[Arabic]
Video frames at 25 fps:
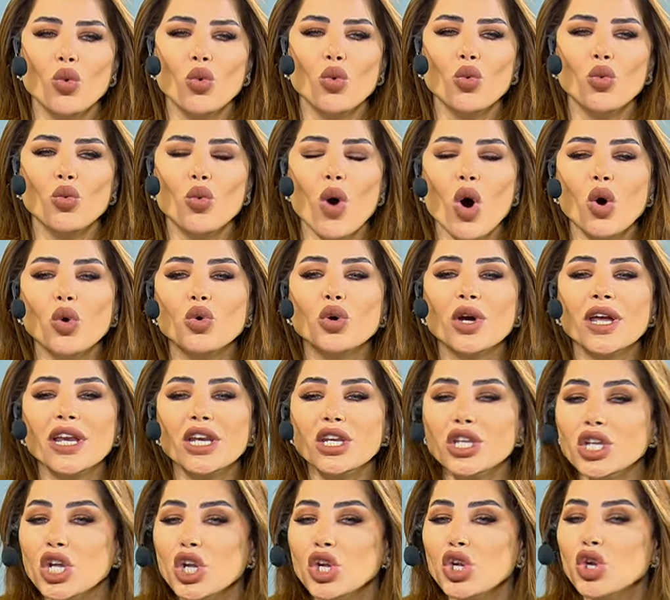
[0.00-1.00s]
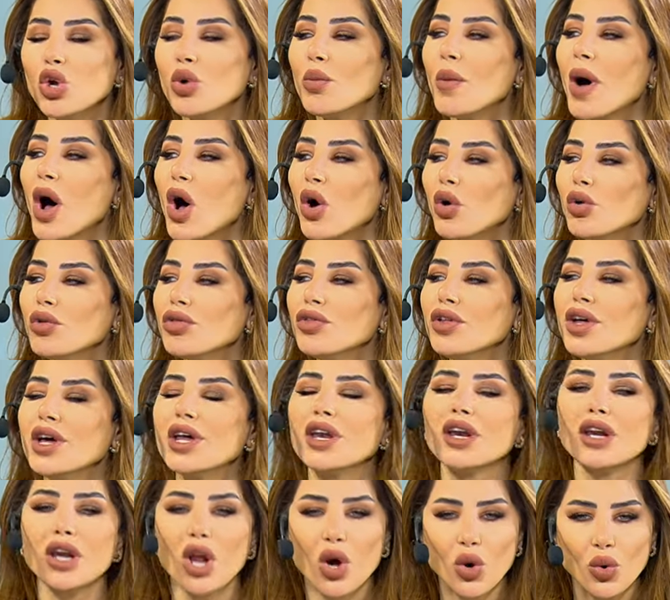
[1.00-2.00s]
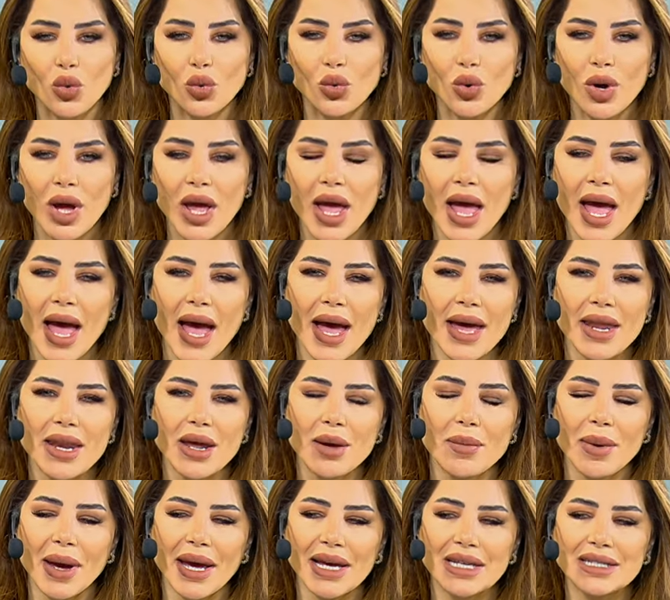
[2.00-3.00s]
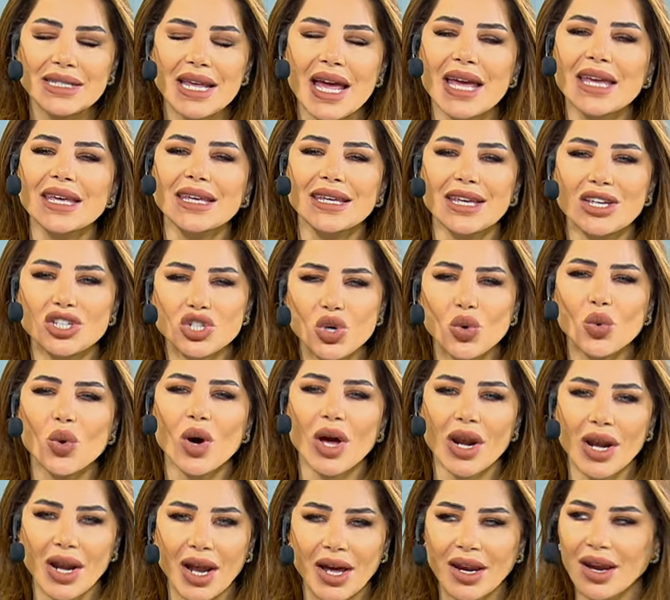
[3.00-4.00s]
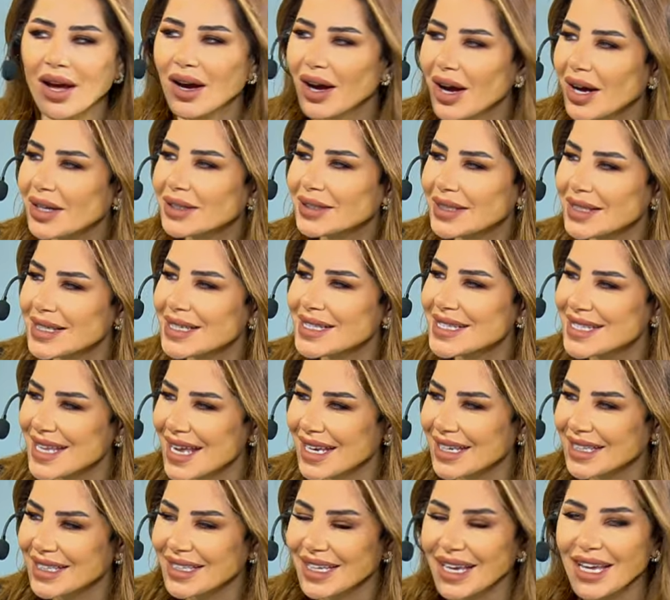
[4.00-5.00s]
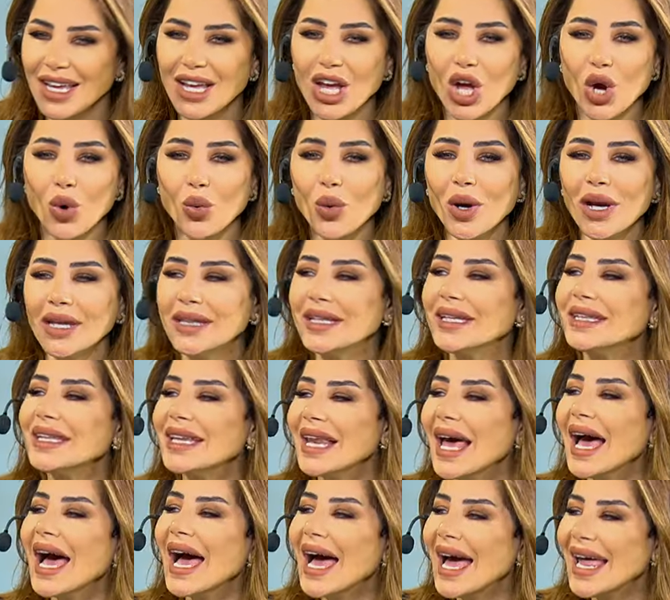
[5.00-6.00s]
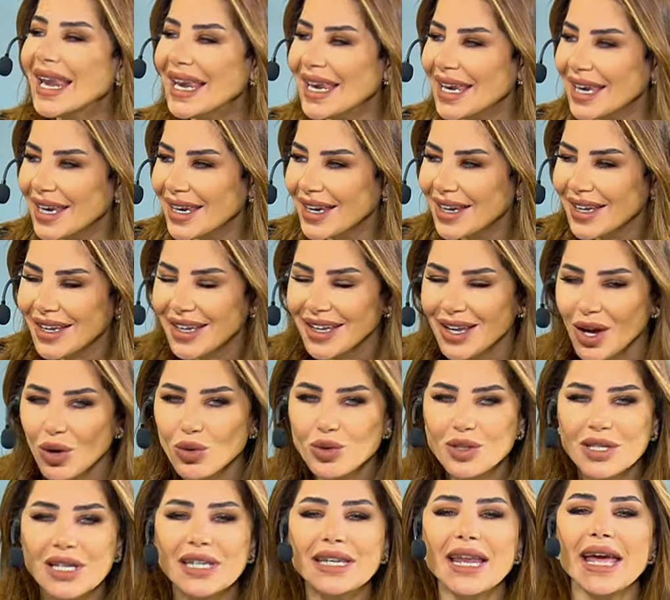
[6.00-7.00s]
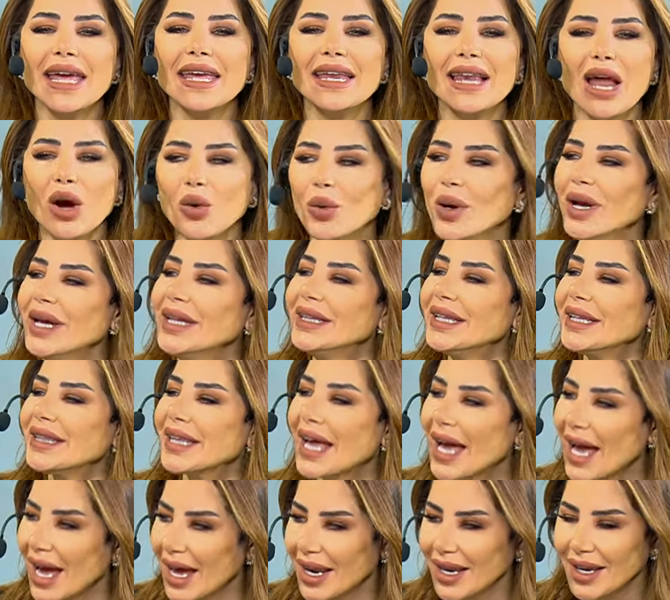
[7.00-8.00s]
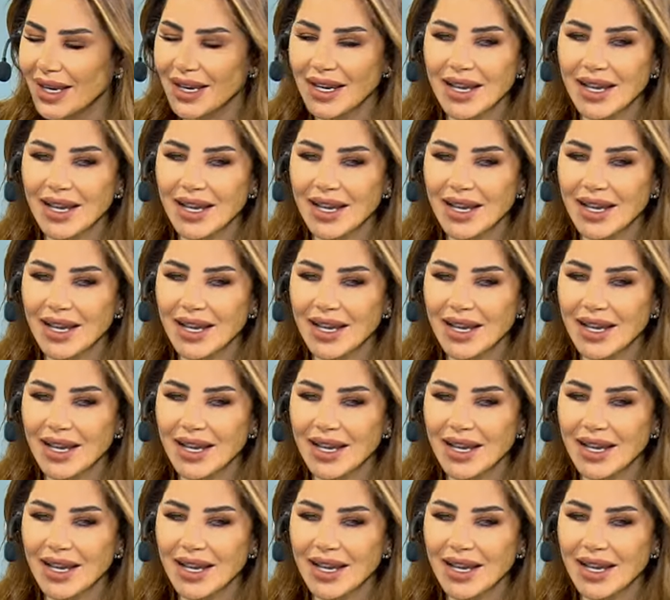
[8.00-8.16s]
واكن له ما اظهر له انا بحس هاي هي جوهر العلاقات الانسانيه صح. وحده الحال وصلنا الى وحده حال